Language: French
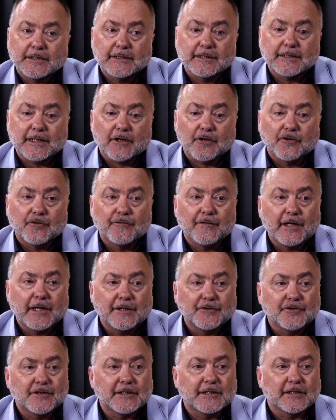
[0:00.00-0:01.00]
ça renouvelle
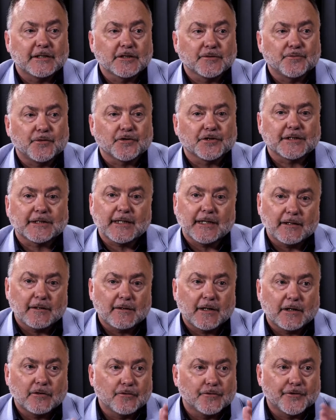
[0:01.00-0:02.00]
à du 6 là,
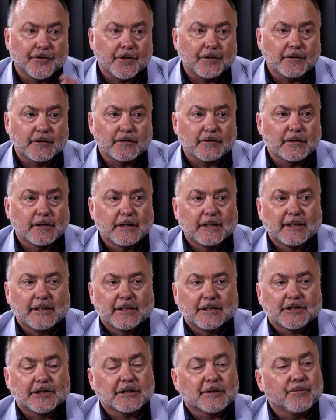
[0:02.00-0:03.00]
à l'automne,
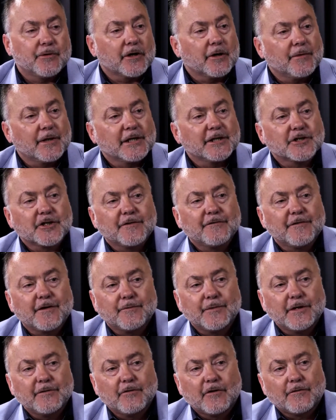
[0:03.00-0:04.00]
je ne sais pas comment les jeunes
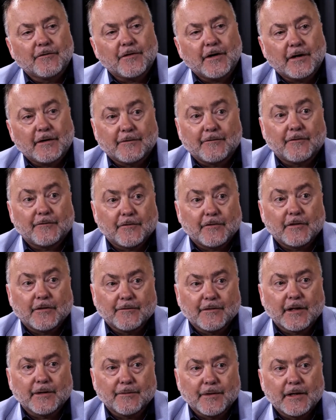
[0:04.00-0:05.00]
familles vont faire. Il va falloir
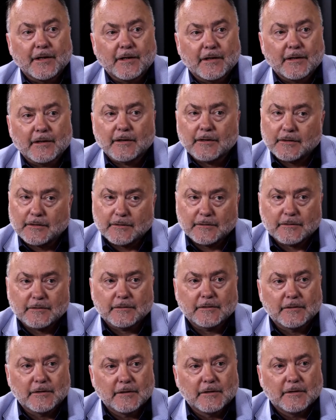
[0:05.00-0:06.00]
vraiment. Euh,
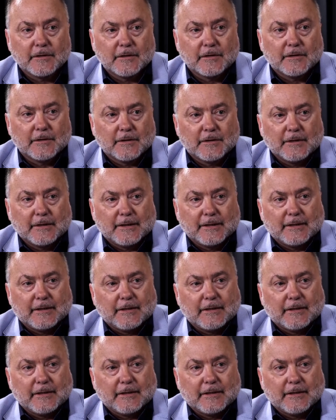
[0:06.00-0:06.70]
Qu'est-ce qui fait que les gens